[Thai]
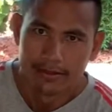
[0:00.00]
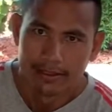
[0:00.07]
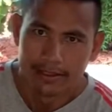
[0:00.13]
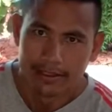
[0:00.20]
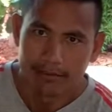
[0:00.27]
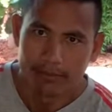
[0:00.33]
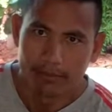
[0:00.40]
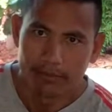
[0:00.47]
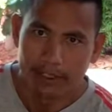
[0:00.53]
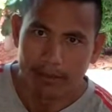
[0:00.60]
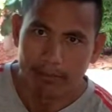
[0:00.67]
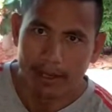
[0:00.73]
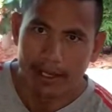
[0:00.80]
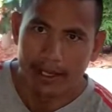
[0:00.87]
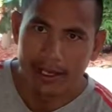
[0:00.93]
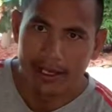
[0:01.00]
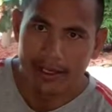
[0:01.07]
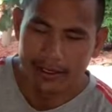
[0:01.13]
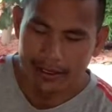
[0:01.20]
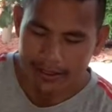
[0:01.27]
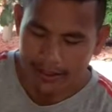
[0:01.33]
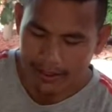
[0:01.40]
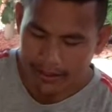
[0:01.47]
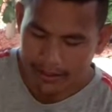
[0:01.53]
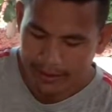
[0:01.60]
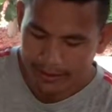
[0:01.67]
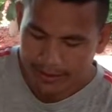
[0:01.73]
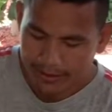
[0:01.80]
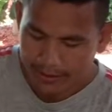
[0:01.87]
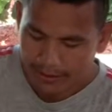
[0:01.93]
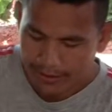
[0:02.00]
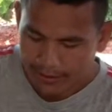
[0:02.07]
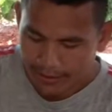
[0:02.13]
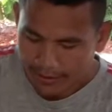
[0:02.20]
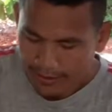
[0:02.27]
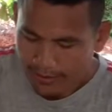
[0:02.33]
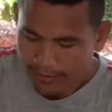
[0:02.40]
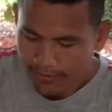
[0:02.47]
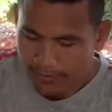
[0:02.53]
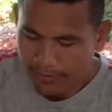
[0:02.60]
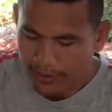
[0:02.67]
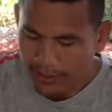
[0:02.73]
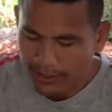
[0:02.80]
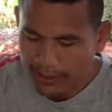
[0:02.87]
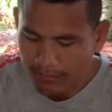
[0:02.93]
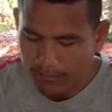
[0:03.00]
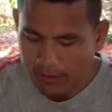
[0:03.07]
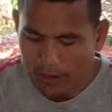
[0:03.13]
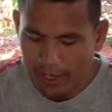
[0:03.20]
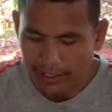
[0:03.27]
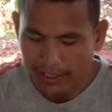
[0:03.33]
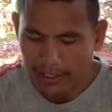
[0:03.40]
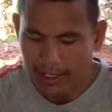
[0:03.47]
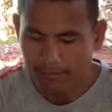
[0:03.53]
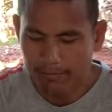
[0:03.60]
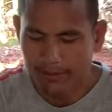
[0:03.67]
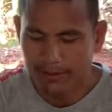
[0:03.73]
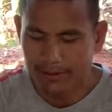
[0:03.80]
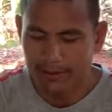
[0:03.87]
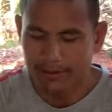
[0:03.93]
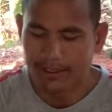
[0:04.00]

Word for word: อันนี้ผมจะไปให้ ผมจะชิมก่อนนะครับ แล้วก็